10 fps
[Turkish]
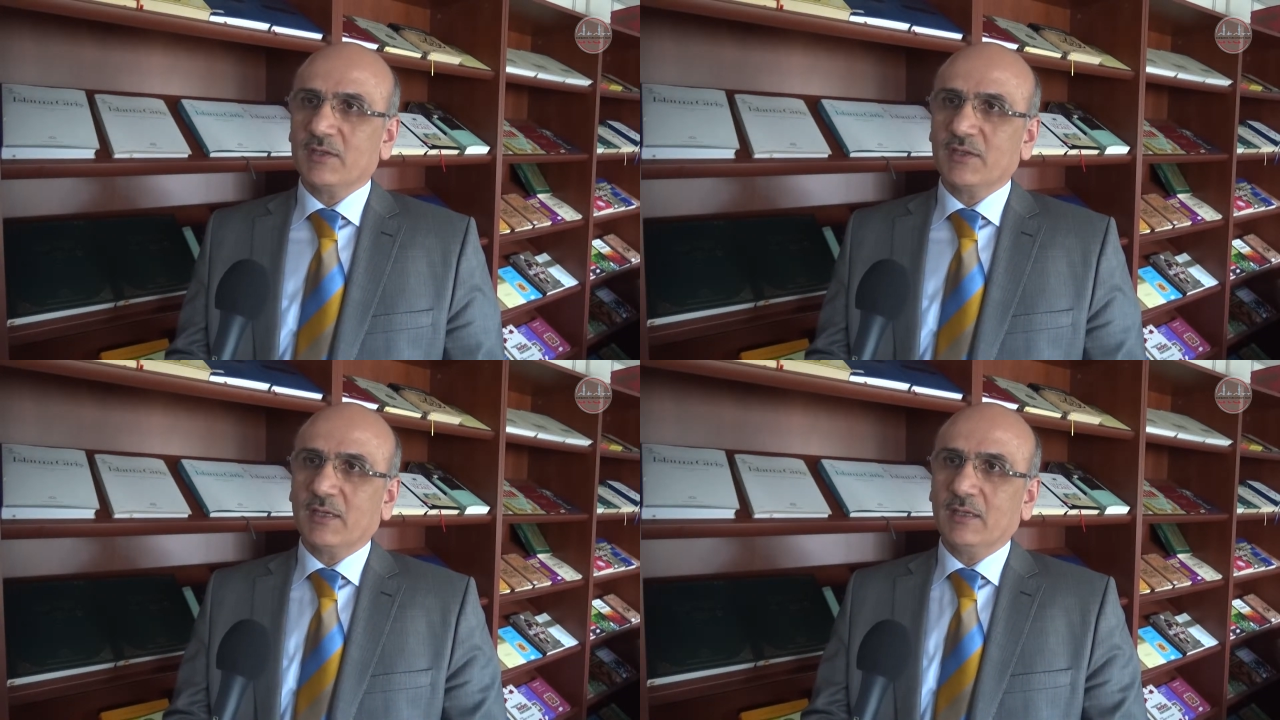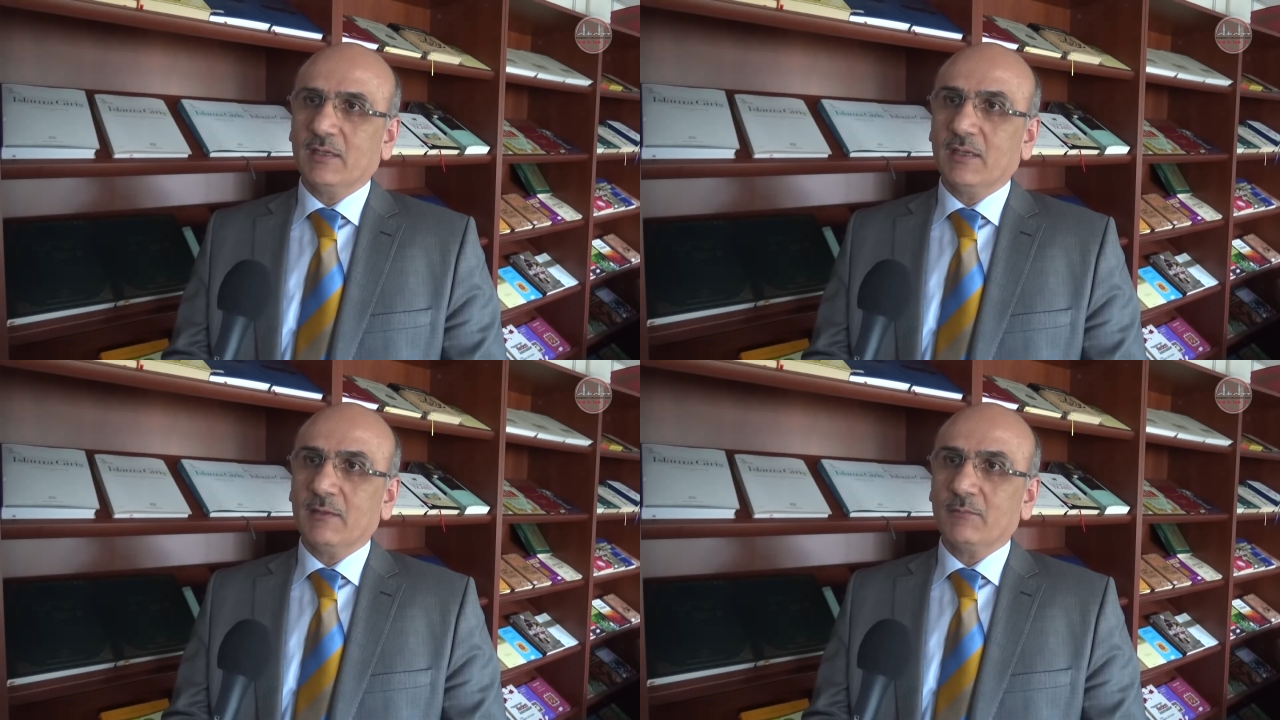
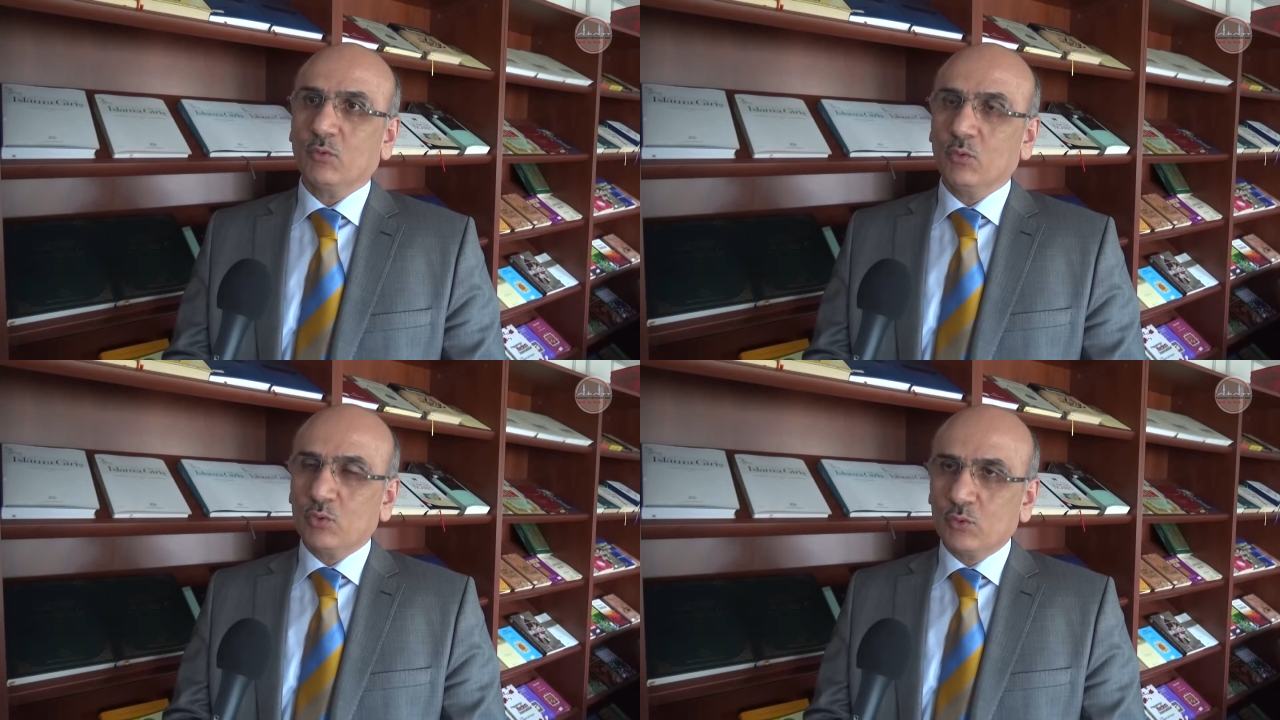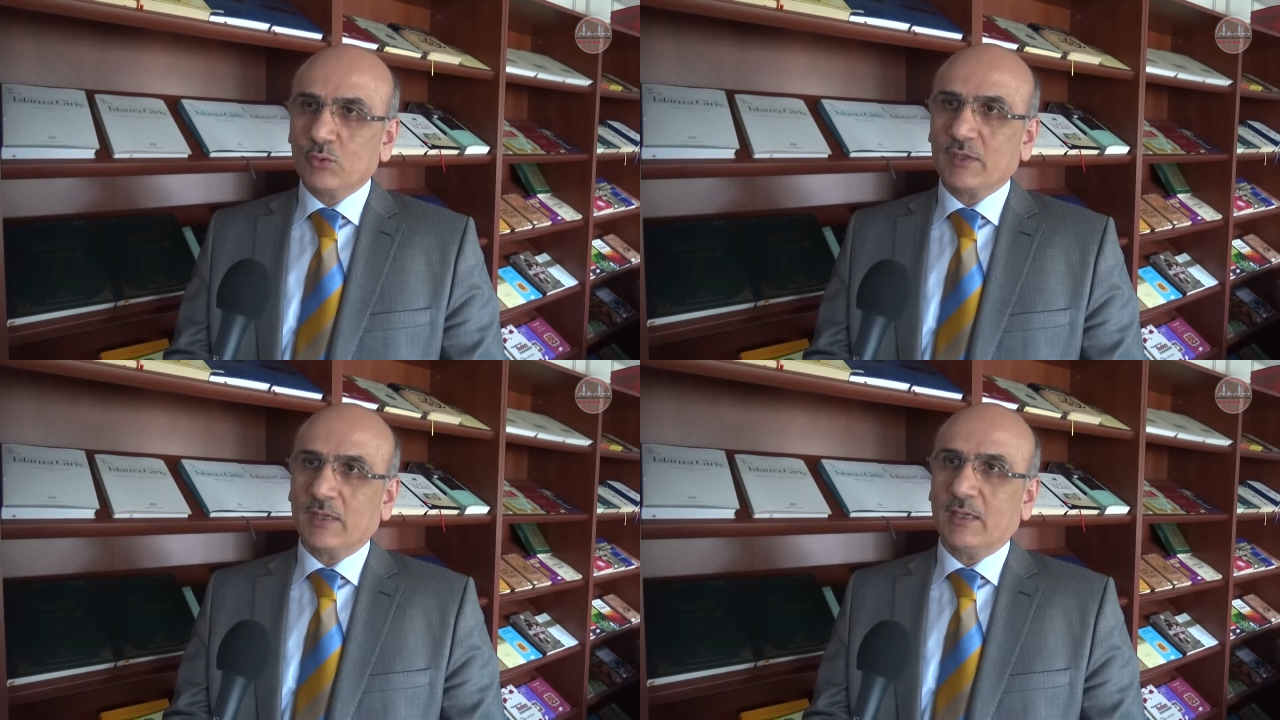şekilde
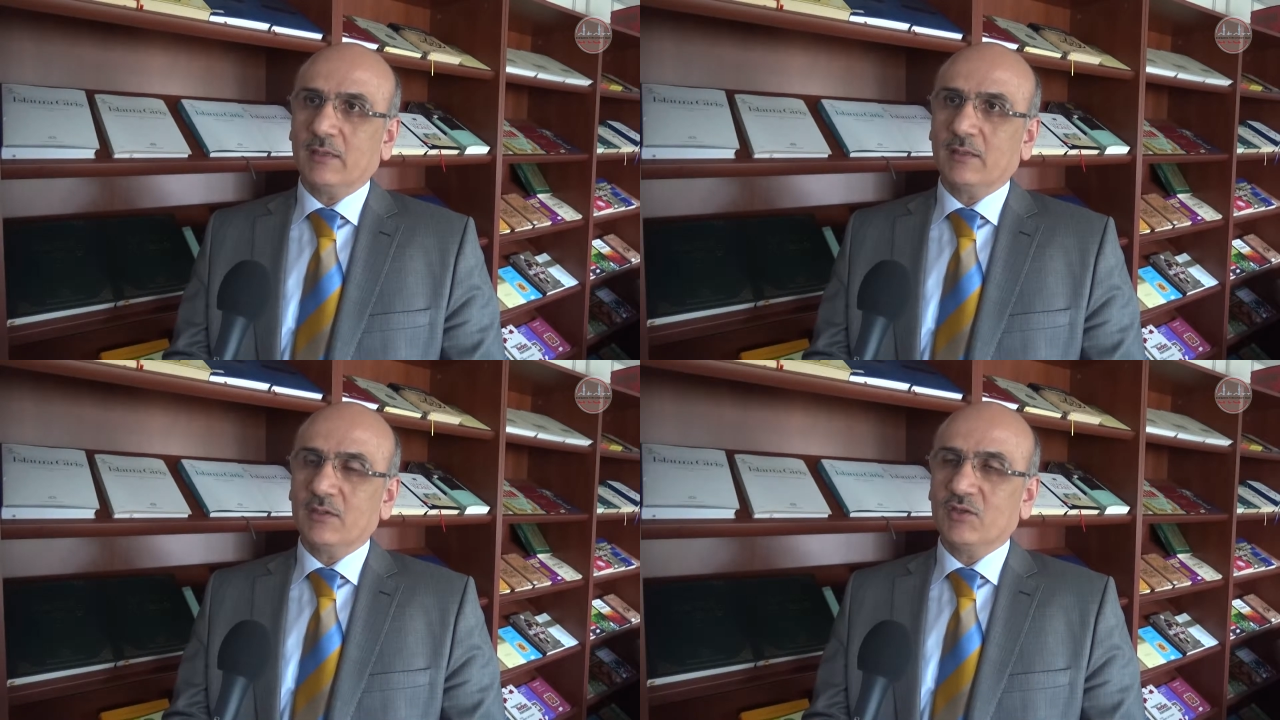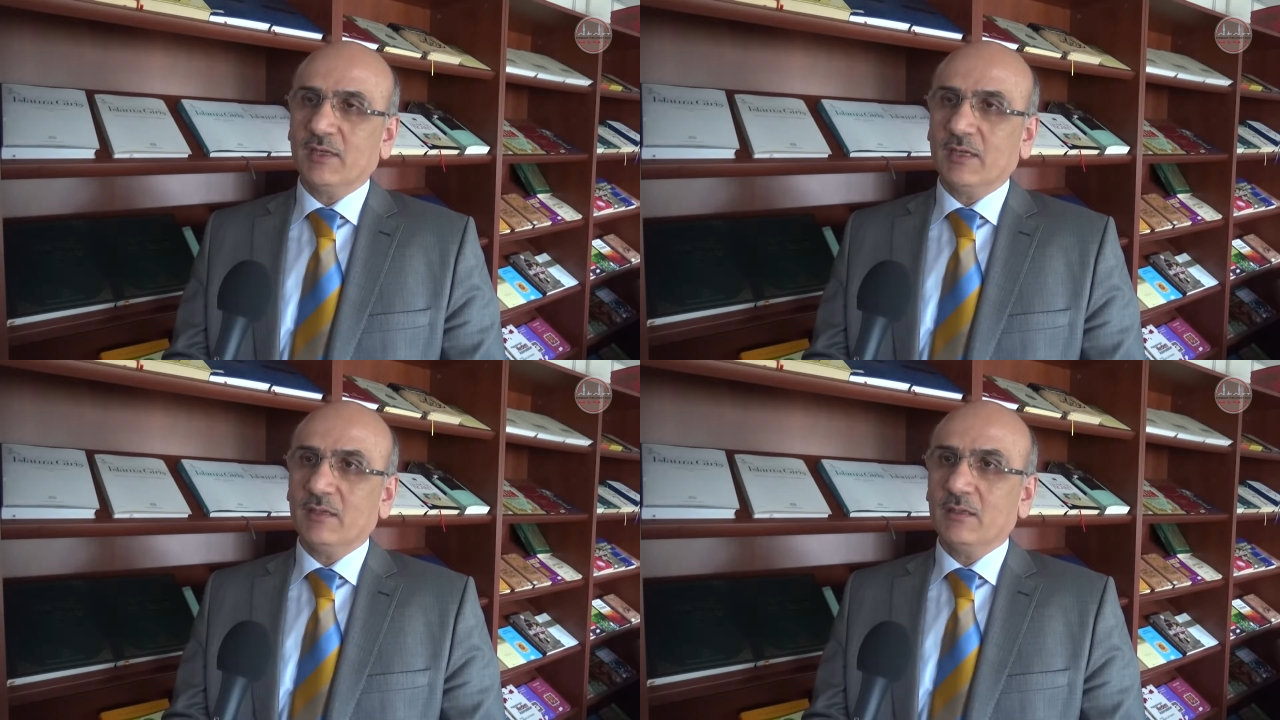güçsüz kalan
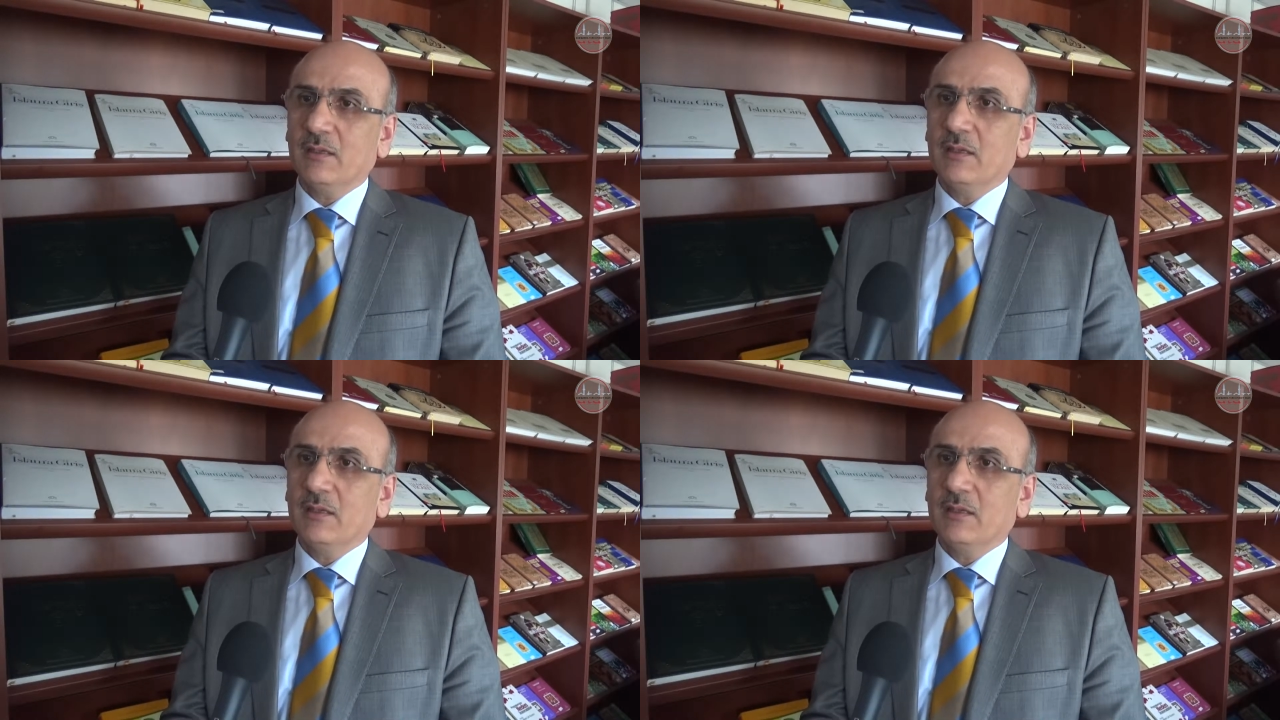kişilerin